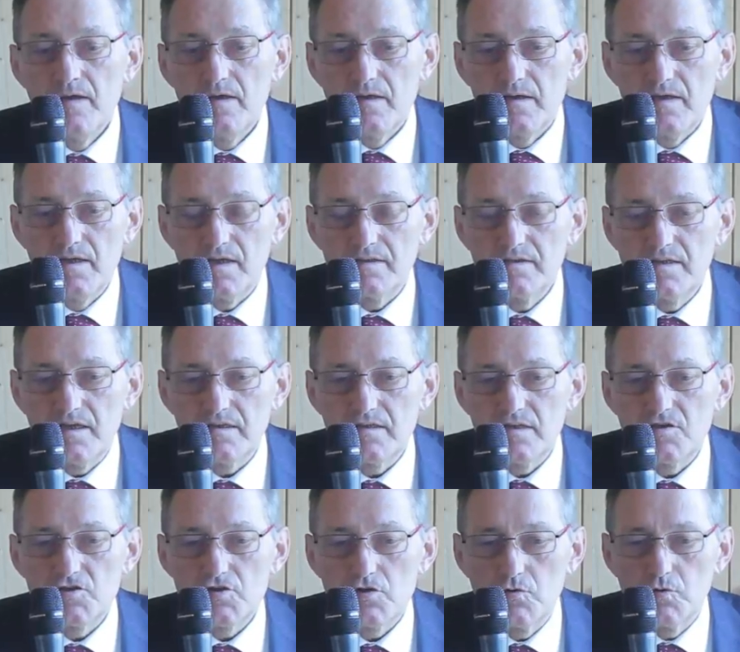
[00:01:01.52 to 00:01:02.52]
Gli
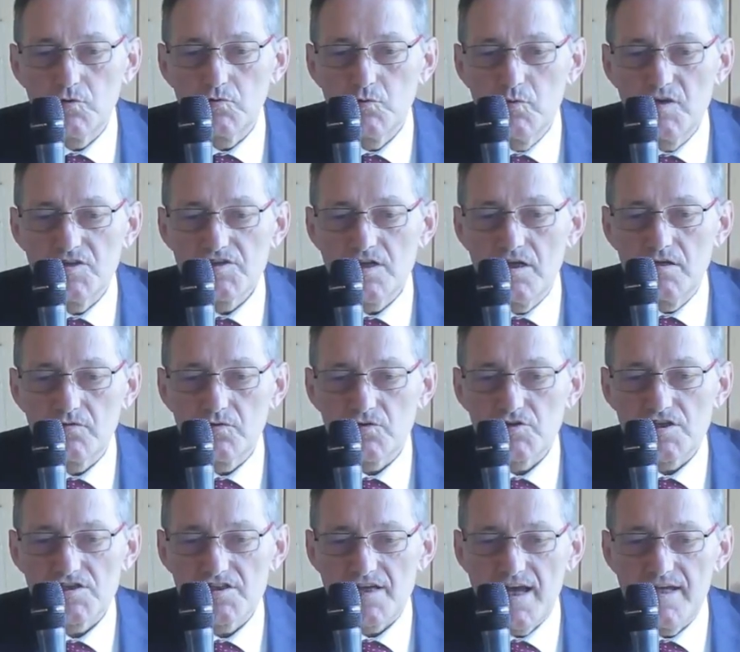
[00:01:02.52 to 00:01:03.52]
addetti sono
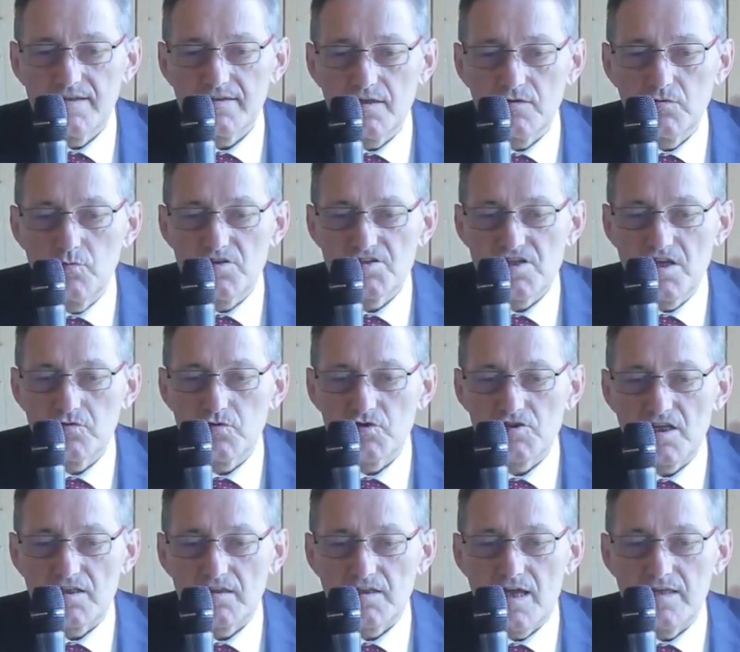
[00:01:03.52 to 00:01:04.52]

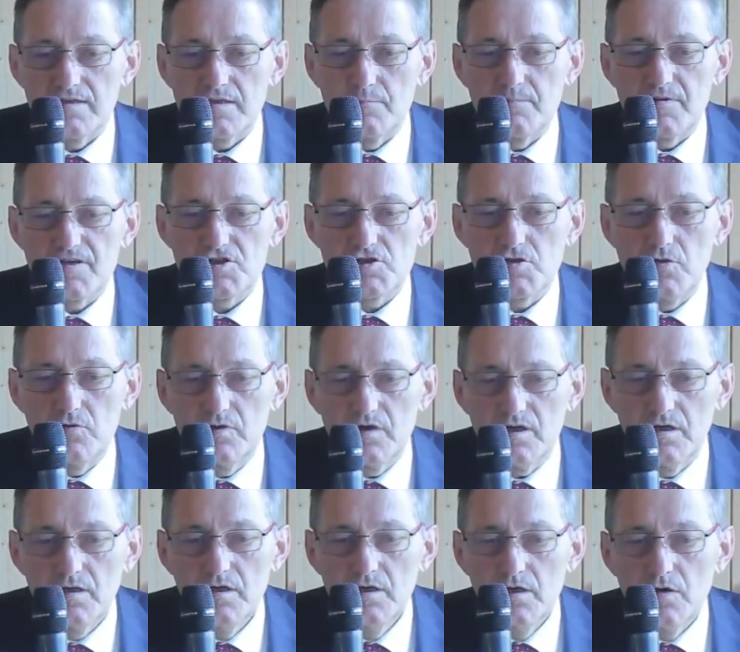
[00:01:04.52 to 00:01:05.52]
260-270
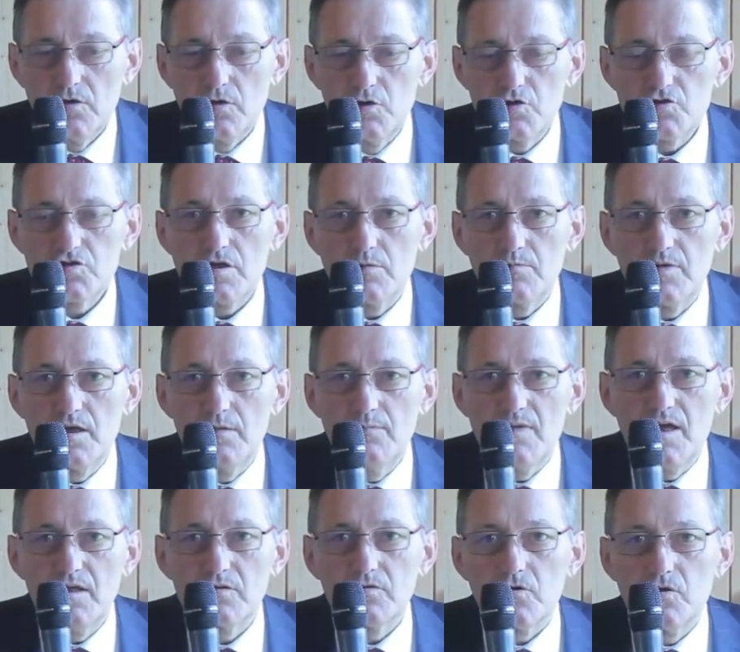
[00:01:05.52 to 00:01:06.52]
persone, lo
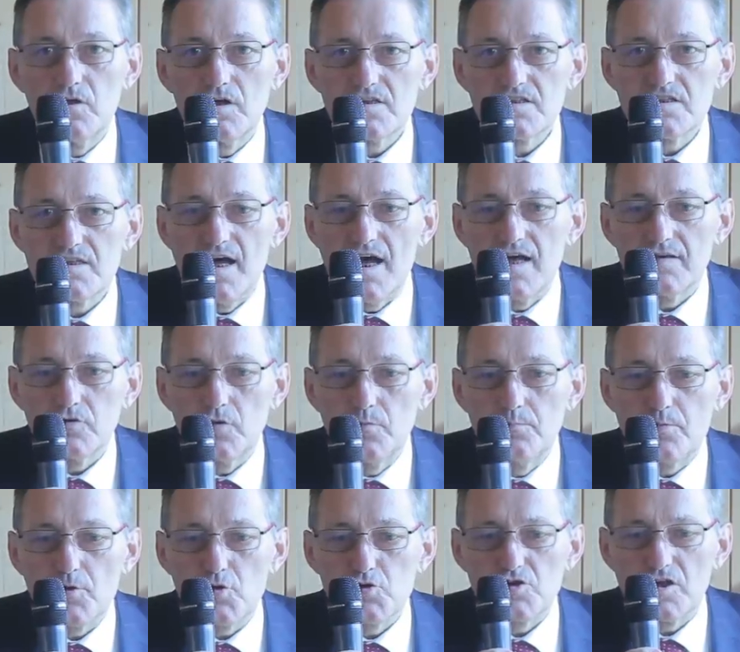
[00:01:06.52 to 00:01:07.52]
stabilimento è stato
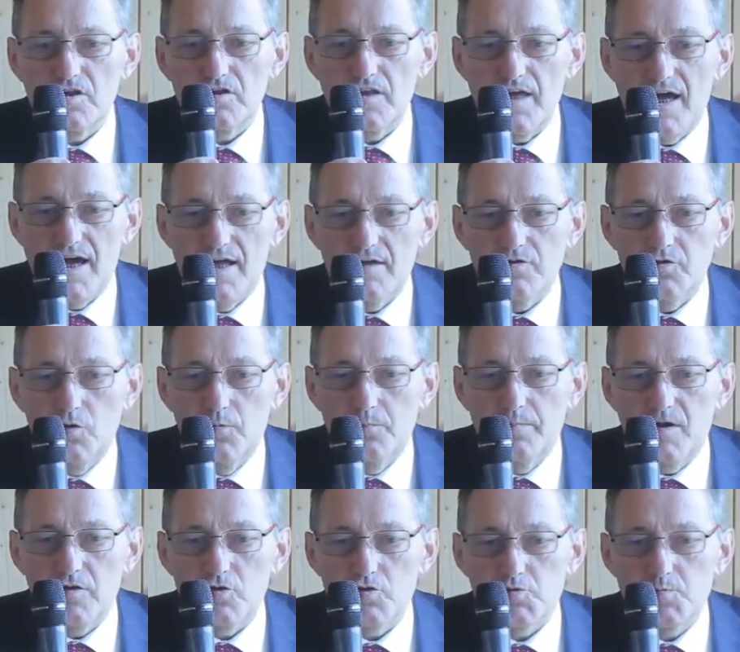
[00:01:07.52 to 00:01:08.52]
progettato
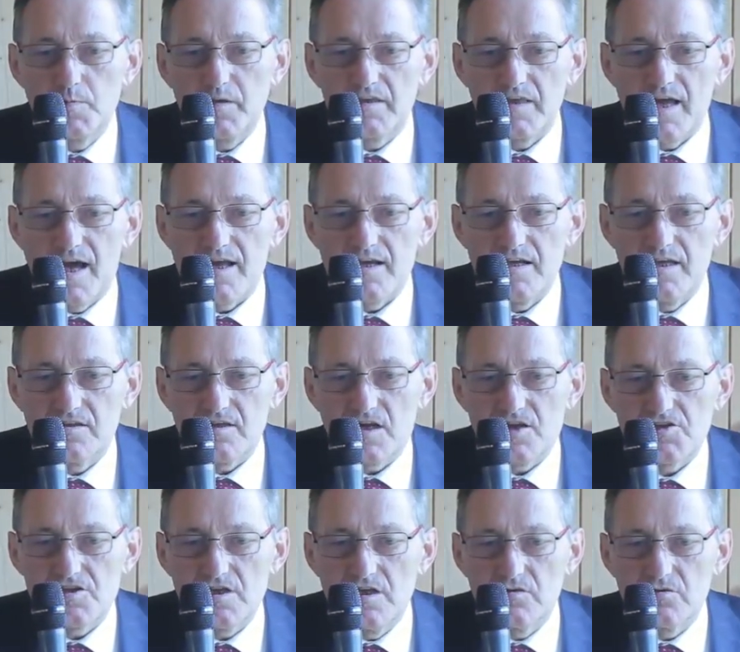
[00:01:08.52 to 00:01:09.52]
per ospitarne
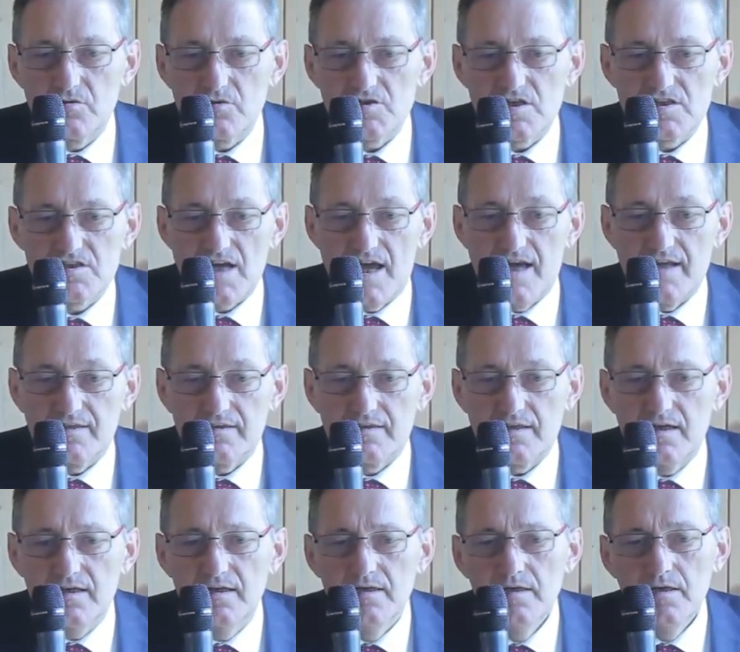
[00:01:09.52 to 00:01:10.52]

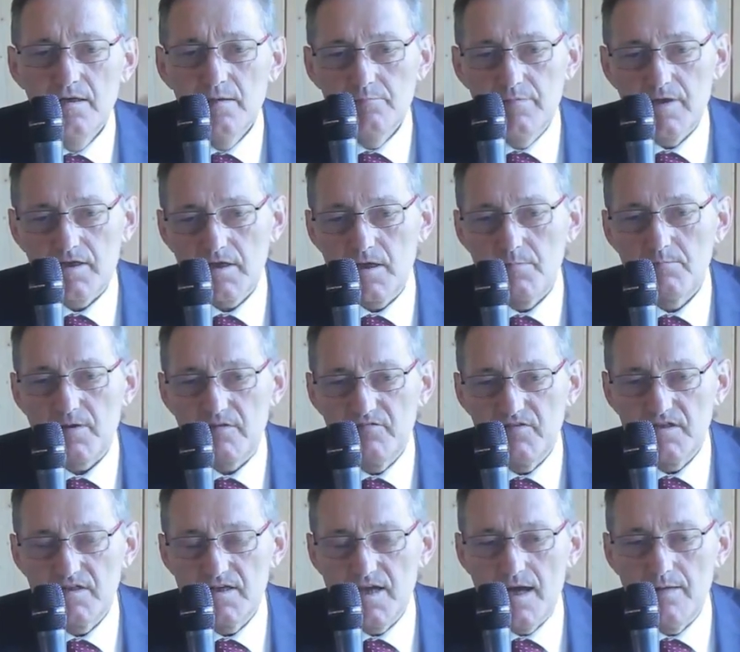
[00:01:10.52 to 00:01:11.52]
360 perché
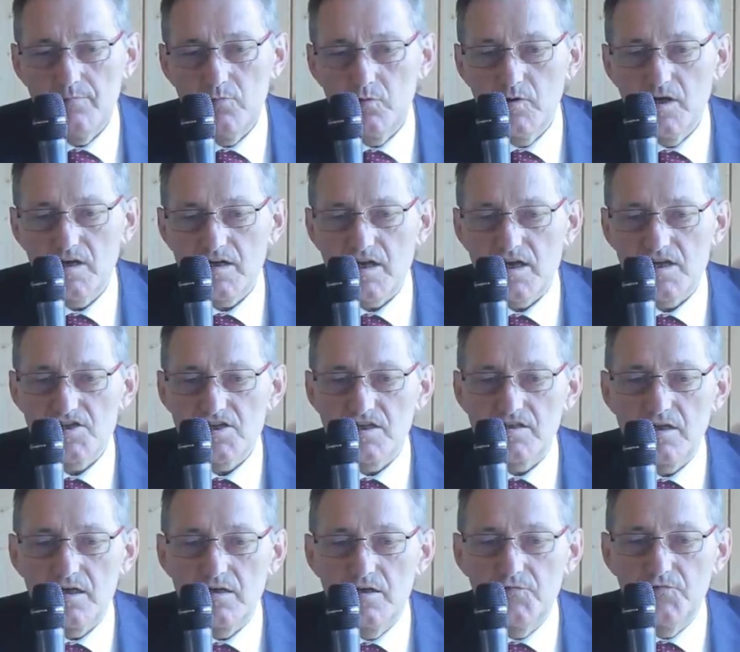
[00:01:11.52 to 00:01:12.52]
prevediamo una
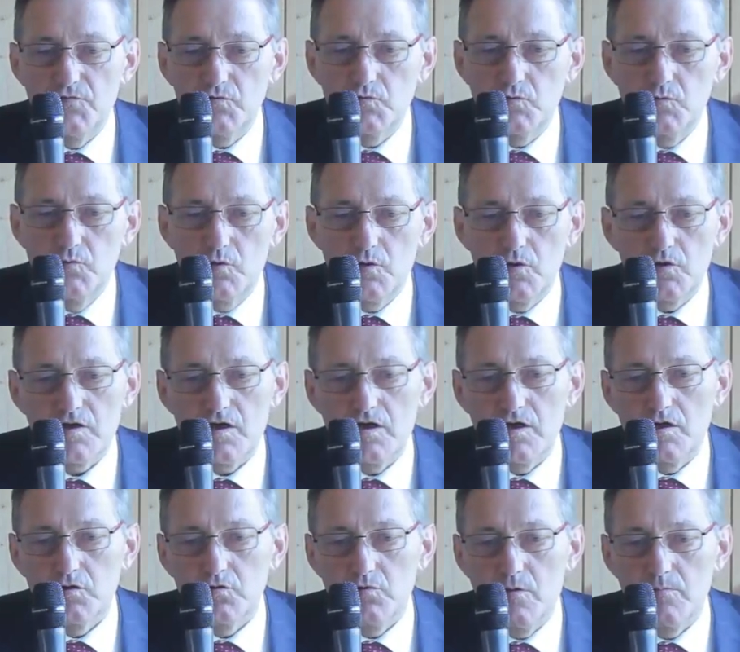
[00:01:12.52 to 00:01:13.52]
crescita nel futuro che
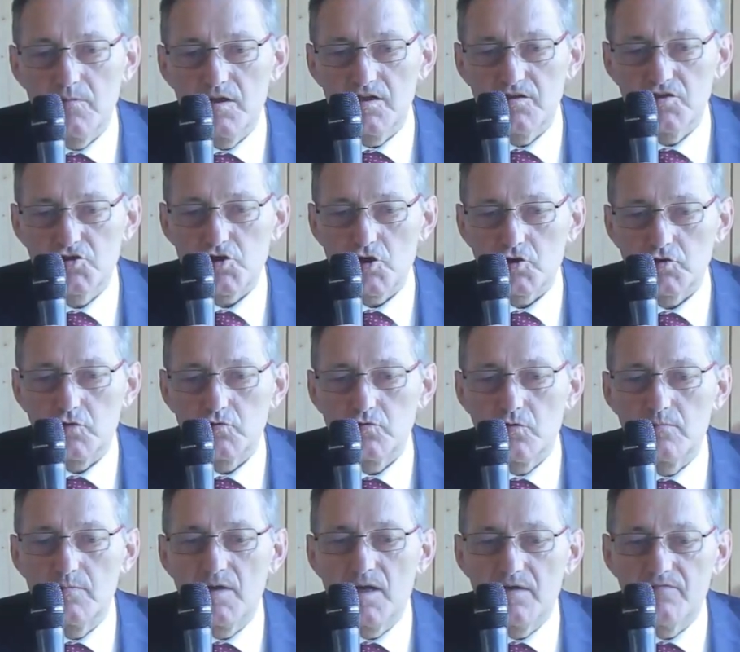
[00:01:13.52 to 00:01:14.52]
nel
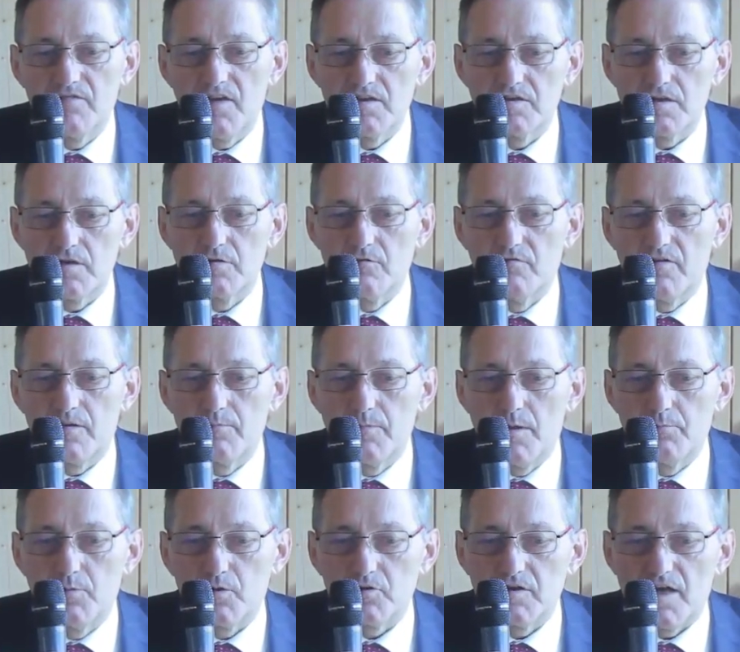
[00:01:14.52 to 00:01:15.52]
2018-2020 dovrebbe
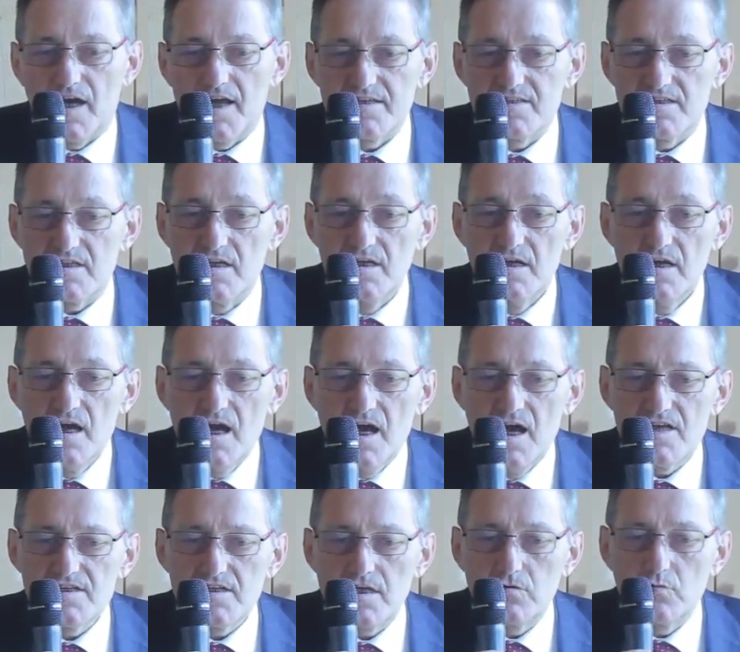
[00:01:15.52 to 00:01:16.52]
portarci
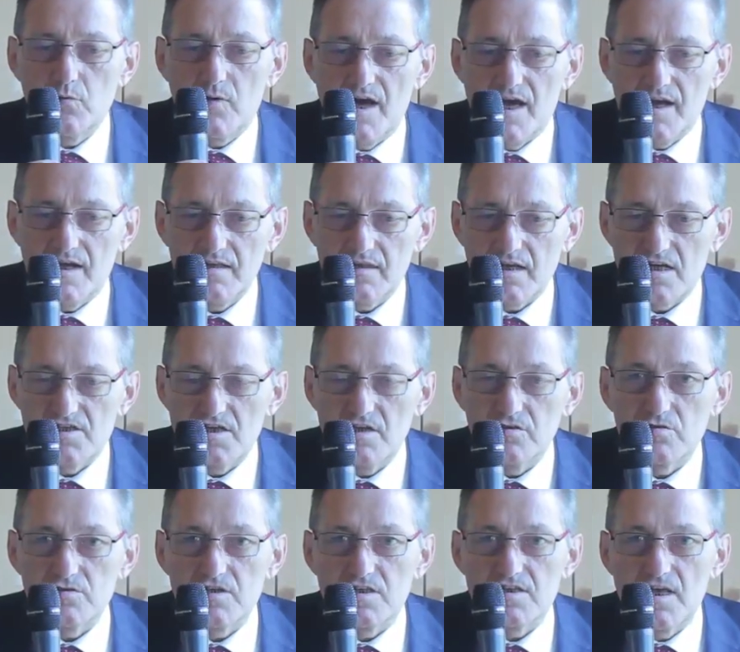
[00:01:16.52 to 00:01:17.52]
a saturare
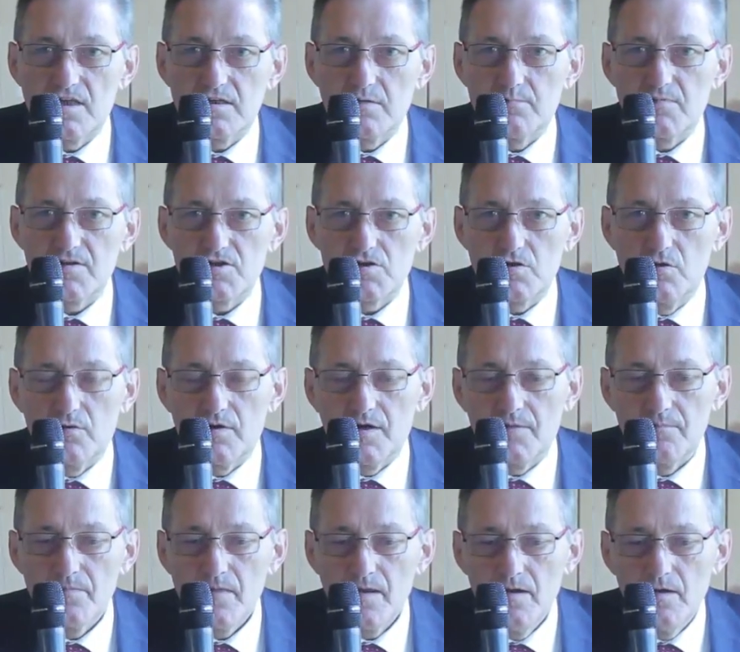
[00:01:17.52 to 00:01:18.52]
360 persone.